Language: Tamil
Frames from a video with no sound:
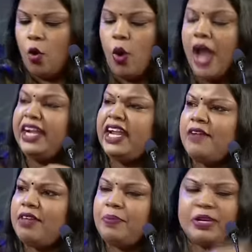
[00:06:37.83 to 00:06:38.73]

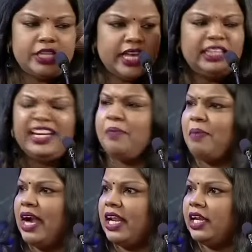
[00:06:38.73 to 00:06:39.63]
அண்ணாவை பற்றி எத்தனை
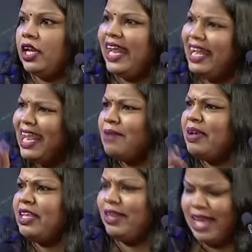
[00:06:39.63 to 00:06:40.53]
பாடல்கள் எல்லாமே
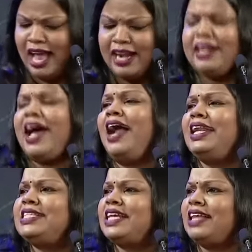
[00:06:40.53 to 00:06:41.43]
இது ஞான
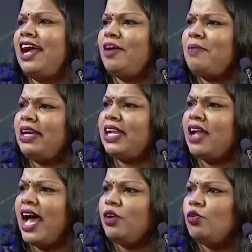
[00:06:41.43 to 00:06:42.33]
நாடிச்சா தாங்க மாட்டேன்
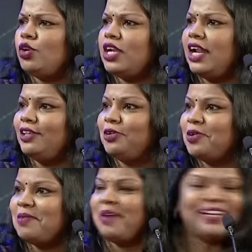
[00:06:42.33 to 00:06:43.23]
நான் நூறு நாள்
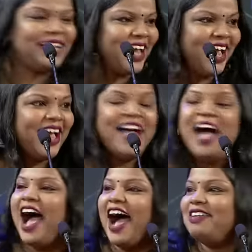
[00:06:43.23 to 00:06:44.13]
தூங்க மாட்டேனா
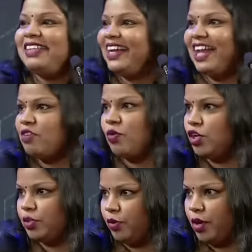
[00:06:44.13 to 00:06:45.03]
அதுக்கெல்லாம் அவன் ஓட்டு போட